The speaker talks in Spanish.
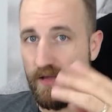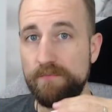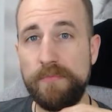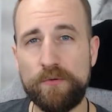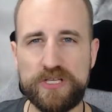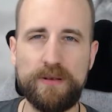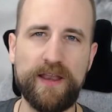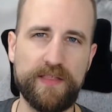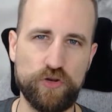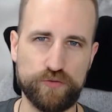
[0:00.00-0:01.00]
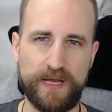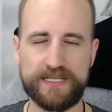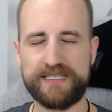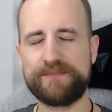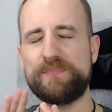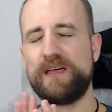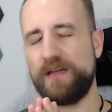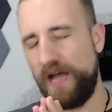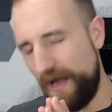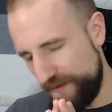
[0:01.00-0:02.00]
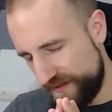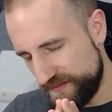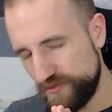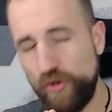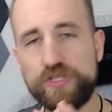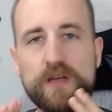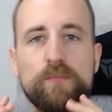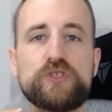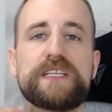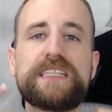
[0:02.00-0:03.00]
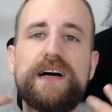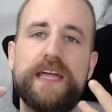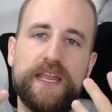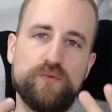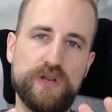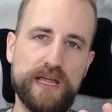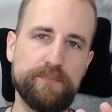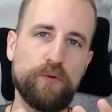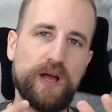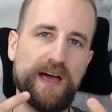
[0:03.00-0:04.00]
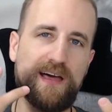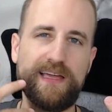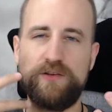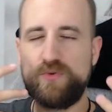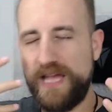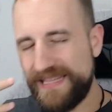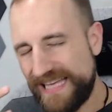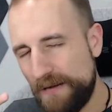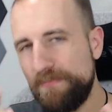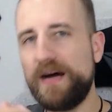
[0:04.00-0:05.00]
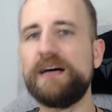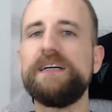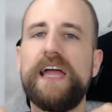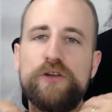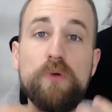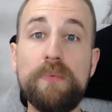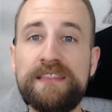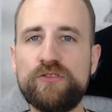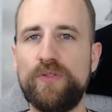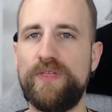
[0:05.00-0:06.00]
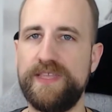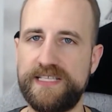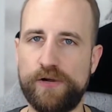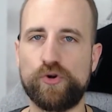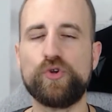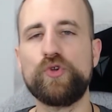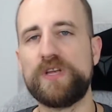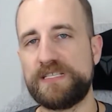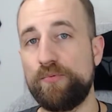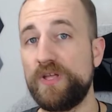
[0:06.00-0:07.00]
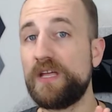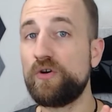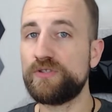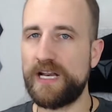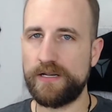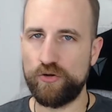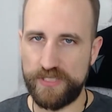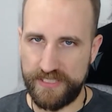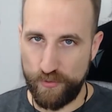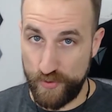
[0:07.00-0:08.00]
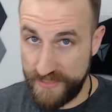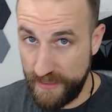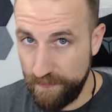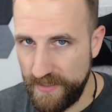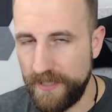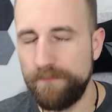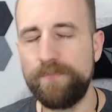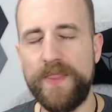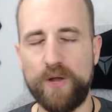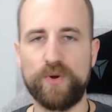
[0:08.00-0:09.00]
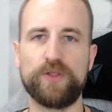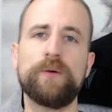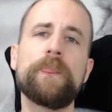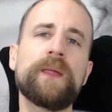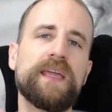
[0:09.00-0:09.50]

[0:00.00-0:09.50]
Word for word: Vamos a hablar de los bugs. A ver, todos sabemos que está en una época, en una etapa, en un momento de desarrollo y que se pueden encontrar cosas que no están bien, ¿de acuerdo?